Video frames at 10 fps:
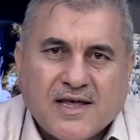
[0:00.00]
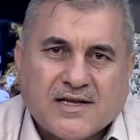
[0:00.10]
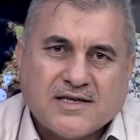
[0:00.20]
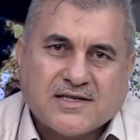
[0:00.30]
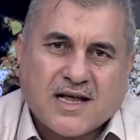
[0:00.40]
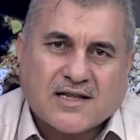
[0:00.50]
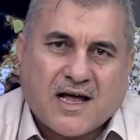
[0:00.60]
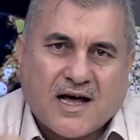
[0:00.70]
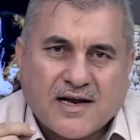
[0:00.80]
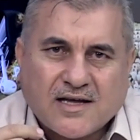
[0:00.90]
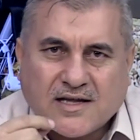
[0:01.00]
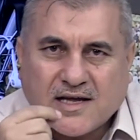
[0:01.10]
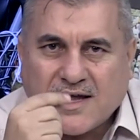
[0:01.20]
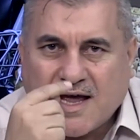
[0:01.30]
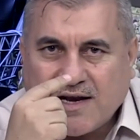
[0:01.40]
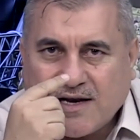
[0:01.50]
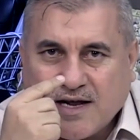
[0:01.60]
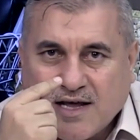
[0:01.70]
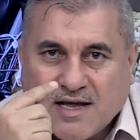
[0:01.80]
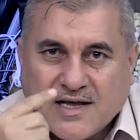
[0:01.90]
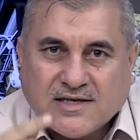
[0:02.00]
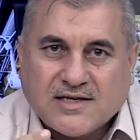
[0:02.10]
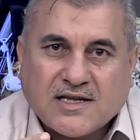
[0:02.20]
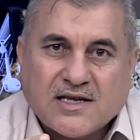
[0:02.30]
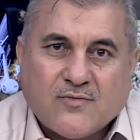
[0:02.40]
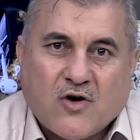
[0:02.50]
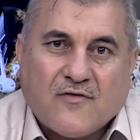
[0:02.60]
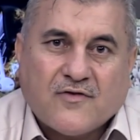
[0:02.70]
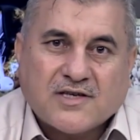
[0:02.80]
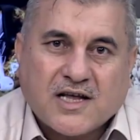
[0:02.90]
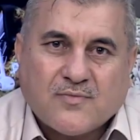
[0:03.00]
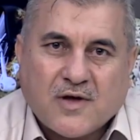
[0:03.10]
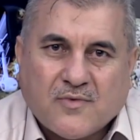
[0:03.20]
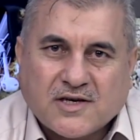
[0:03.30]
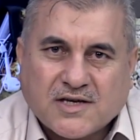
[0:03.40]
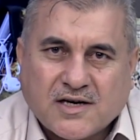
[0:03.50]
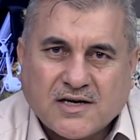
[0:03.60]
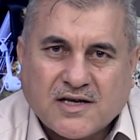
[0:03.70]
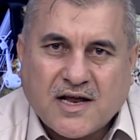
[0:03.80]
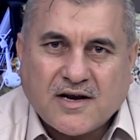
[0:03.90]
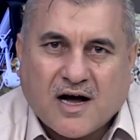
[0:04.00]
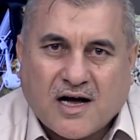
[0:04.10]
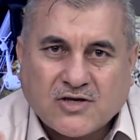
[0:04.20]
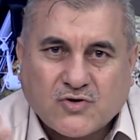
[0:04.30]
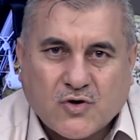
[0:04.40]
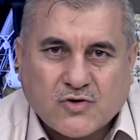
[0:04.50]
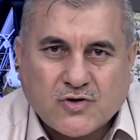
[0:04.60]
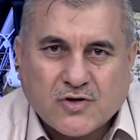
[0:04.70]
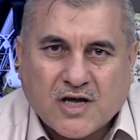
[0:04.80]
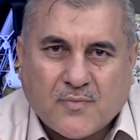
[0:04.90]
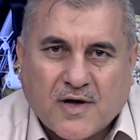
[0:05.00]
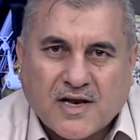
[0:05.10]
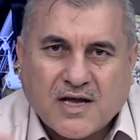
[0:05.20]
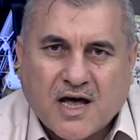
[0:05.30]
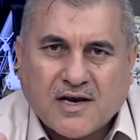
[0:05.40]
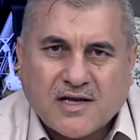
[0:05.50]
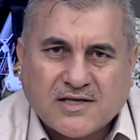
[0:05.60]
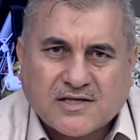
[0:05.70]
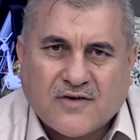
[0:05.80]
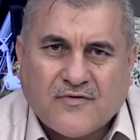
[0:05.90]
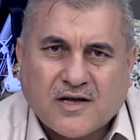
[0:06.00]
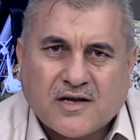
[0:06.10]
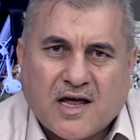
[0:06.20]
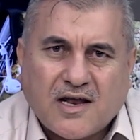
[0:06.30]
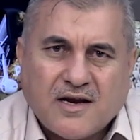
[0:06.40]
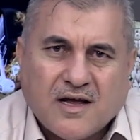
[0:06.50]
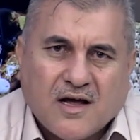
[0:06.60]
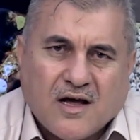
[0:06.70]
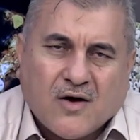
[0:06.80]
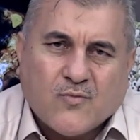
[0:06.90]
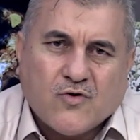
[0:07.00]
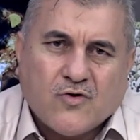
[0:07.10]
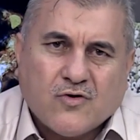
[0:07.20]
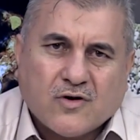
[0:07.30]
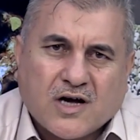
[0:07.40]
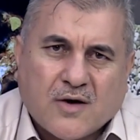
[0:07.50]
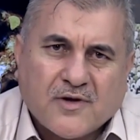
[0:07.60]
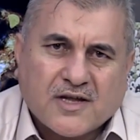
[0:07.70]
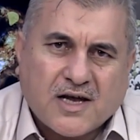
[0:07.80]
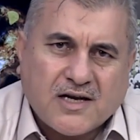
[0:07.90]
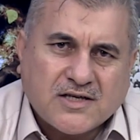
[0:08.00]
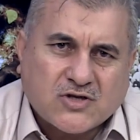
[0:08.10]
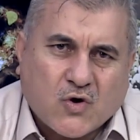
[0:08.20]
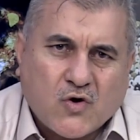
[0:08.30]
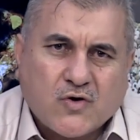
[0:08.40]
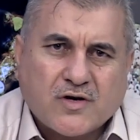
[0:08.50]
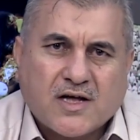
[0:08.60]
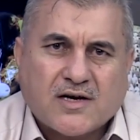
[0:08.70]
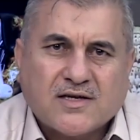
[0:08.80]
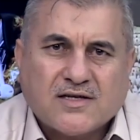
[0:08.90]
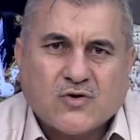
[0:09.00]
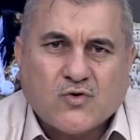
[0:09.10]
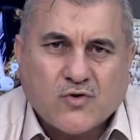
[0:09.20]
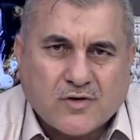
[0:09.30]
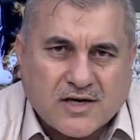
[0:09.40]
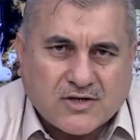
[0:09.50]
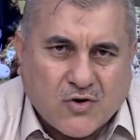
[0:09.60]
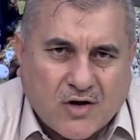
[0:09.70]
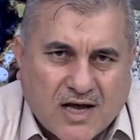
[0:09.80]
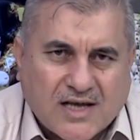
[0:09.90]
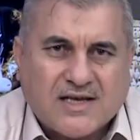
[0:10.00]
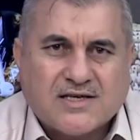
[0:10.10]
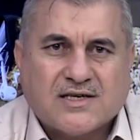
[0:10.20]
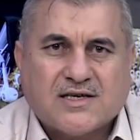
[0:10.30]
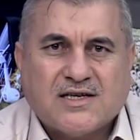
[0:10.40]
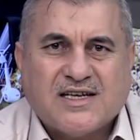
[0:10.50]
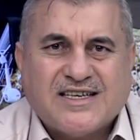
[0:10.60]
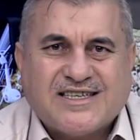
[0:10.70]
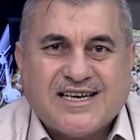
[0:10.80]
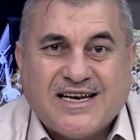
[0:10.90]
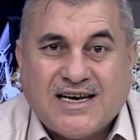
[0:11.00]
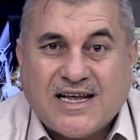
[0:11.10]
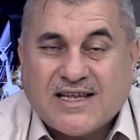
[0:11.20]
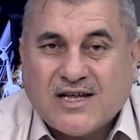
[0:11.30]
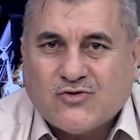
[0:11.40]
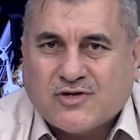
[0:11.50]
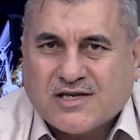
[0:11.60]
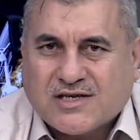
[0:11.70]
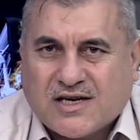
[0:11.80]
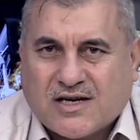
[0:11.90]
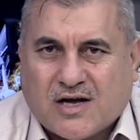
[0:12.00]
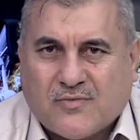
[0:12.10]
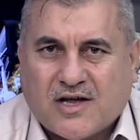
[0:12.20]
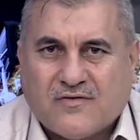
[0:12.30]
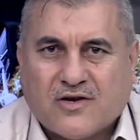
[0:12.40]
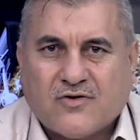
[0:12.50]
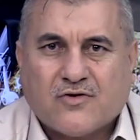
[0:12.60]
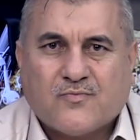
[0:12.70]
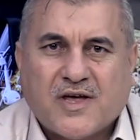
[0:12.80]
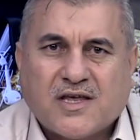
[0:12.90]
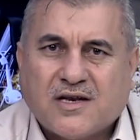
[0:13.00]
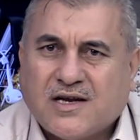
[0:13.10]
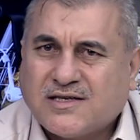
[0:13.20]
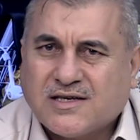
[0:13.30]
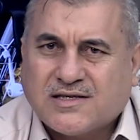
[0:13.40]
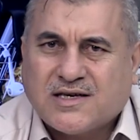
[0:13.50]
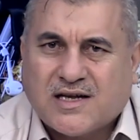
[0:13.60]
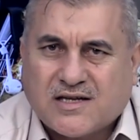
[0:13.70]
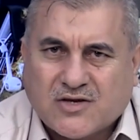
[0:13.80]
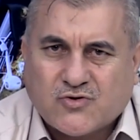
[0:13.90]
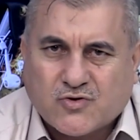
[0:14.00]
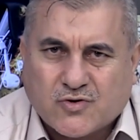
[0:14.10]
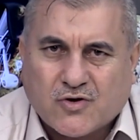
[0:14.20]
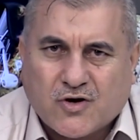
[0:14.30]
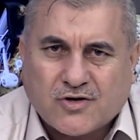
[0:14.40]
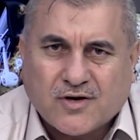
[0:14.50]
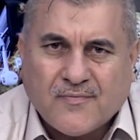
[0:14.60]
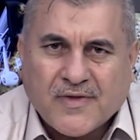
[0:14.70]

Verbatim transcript: İktisatla hareket eden, izzetini muhafaza etmeyi başarırken aç gözlülük yapan yani israfa giren bu kapitalist oyunların kuklası olan kişinin zillete düşeceğini haber veriyor. Peki nasıl zillete düşülüyor?